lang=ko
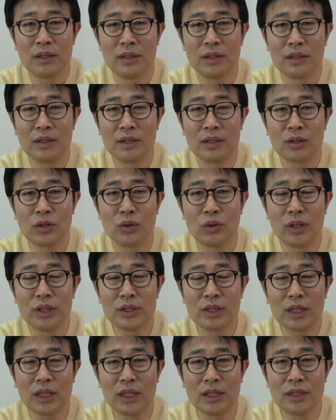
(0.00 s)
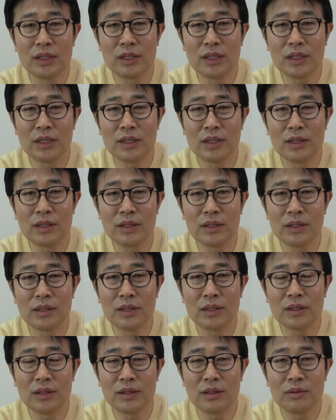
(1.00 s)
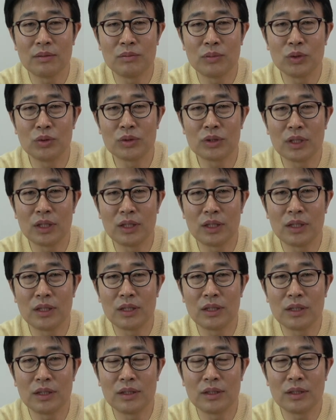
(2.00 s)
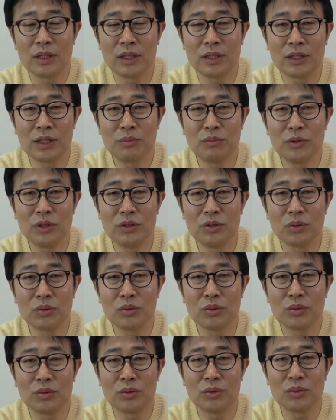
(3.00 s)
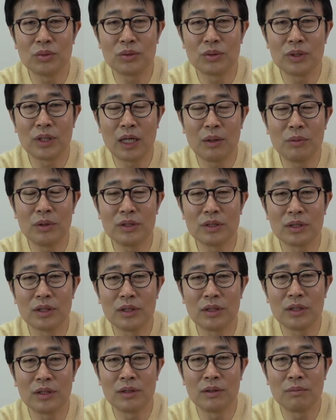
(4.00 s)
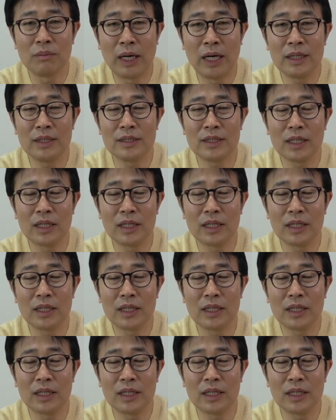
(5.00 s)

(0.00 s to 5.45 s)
어, 그동안 제가 이제 미국 생활 한 십 년 정도를 하면서 많은